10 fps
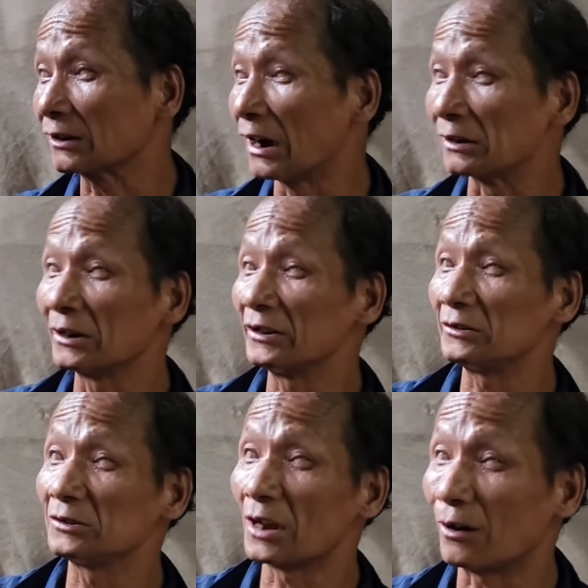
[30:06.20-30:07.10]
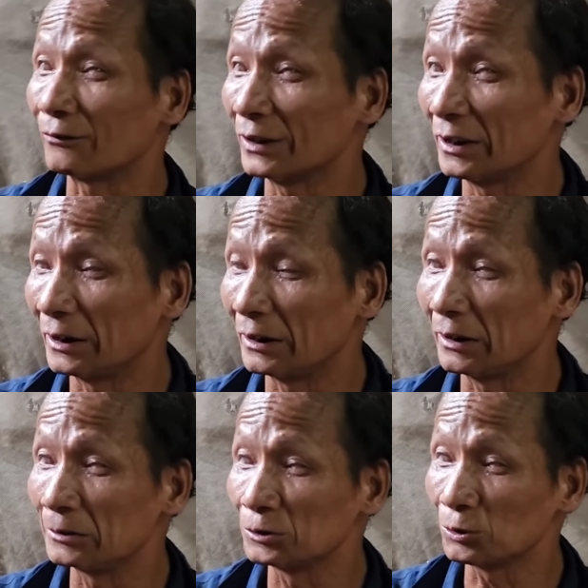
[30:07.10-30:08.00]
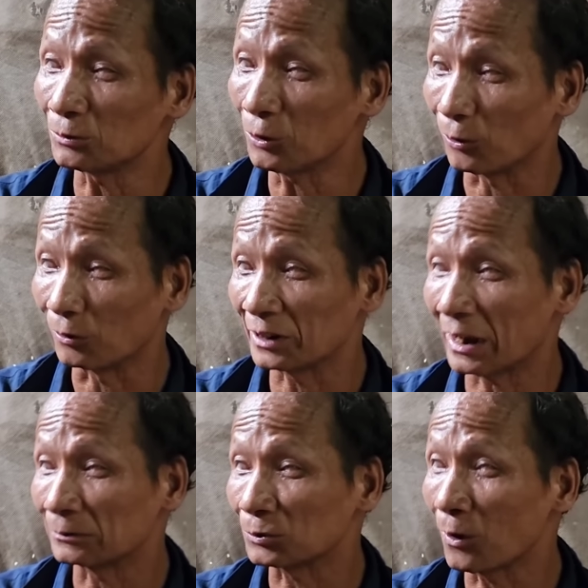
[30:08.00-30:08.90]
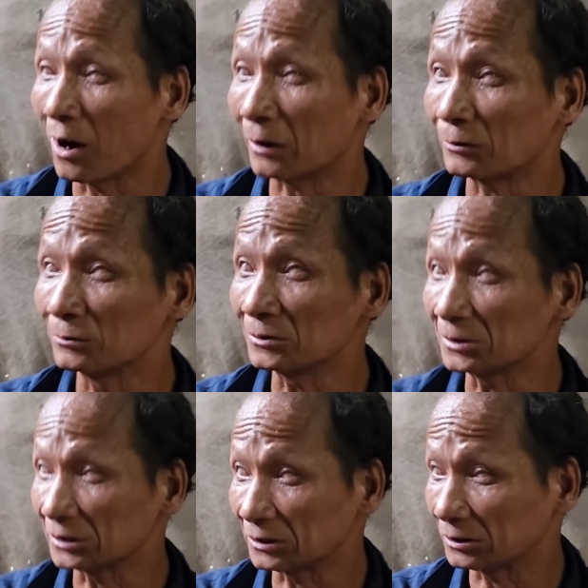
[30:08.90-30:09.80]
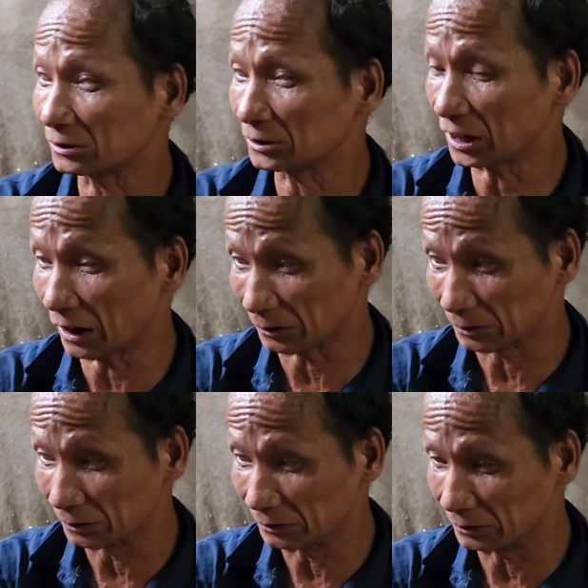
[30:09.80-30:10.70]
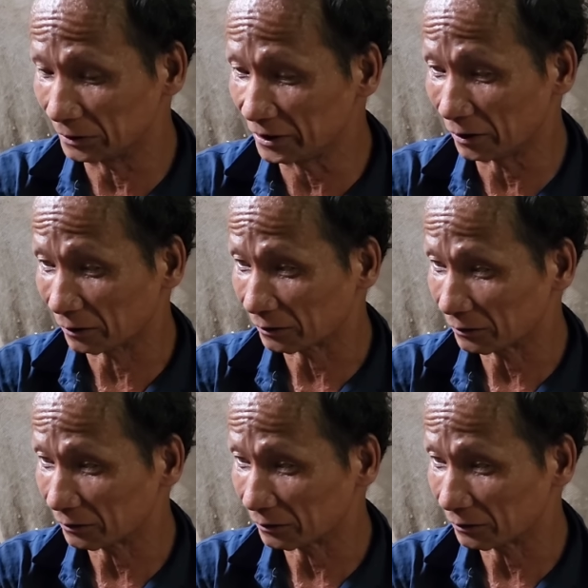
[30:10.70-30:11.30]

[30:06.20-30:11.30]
cả ngày dạo về giúp hộ à. Ừ. làm qua cũng chẳng điều.